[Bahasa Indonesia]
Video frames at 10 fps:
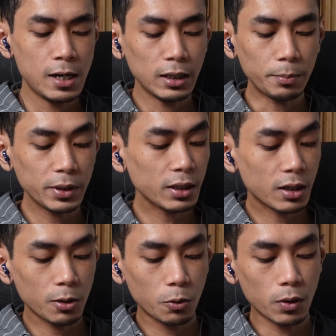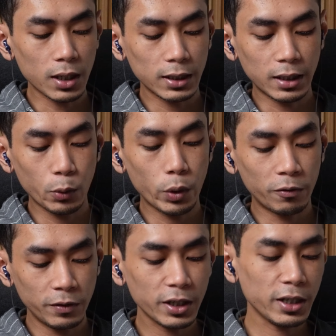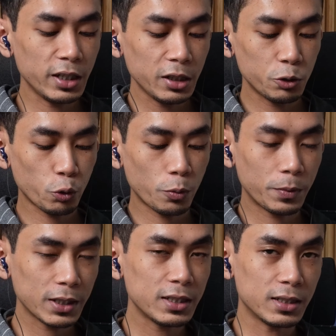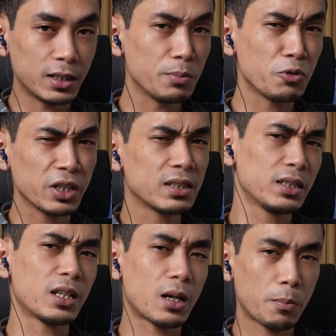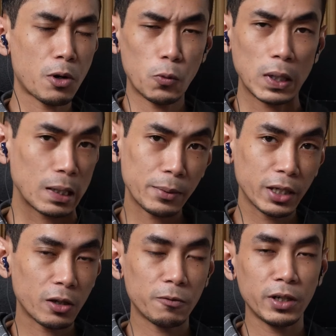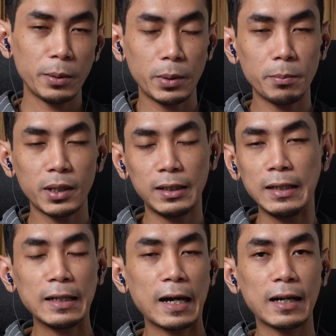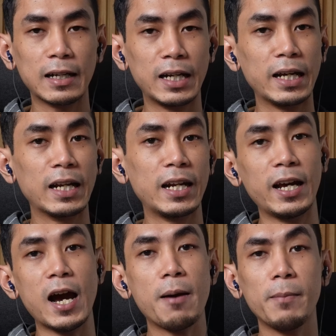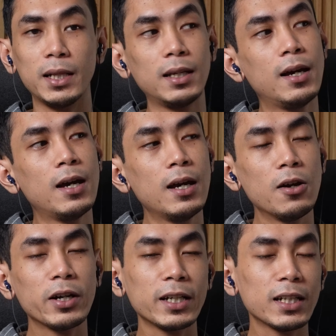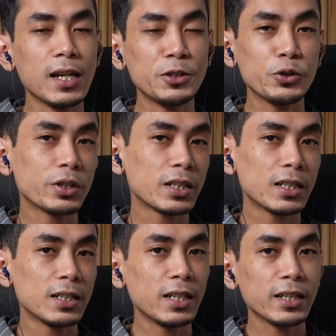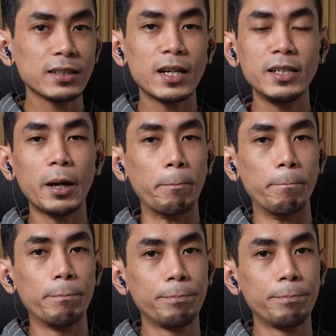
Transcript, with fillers: Tapi kalau gua ngeliat dari wave-nya ini cukup kecil. Jadi mungkin secara power mikrofonnya fm 4 ini nggak gede-gede amat. Oke, kita lanjut ke next IM.